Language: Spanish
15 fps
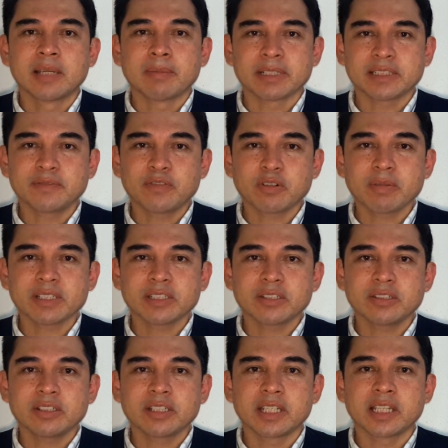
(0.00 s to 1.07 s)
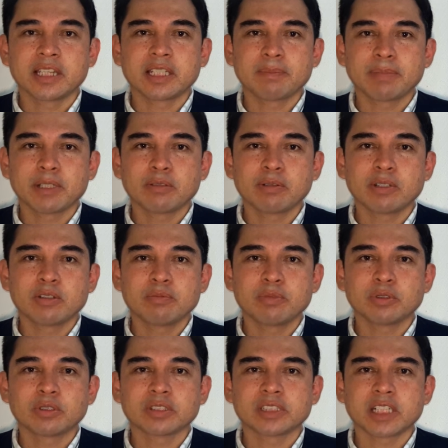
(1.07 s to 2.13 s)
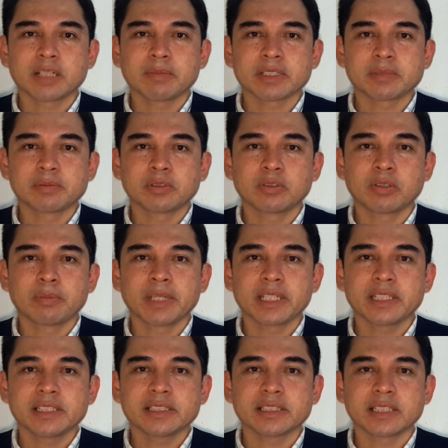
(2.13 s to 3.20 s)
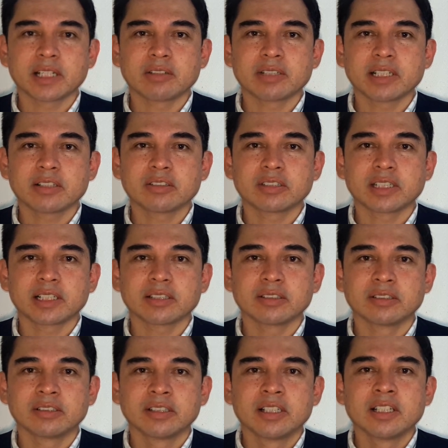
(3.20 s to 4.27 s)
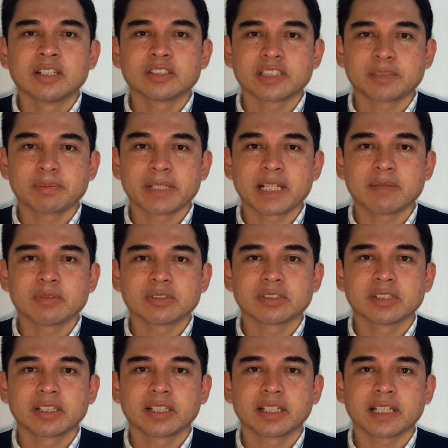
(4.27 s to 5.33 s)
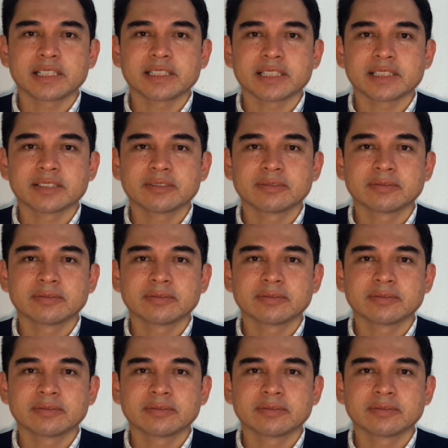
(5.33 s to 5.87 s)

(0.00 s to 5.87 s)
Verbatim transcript: Más información en www.cermex.mx diagonal contacto. Los esperamos. Gracias.